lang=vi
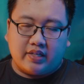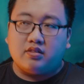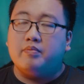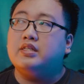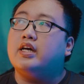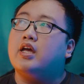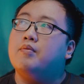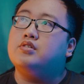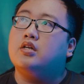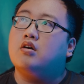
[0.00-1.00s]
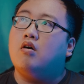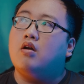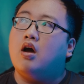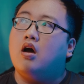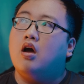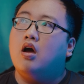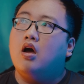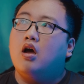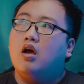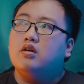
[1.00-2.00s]
Ngày xưa mình trải trên con
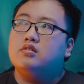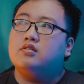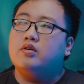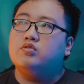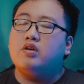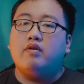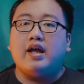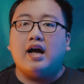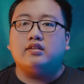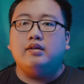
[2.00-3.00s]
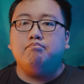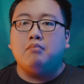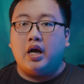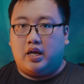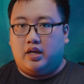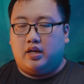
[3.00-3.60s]
uh, SteelSeries Arctis bảy,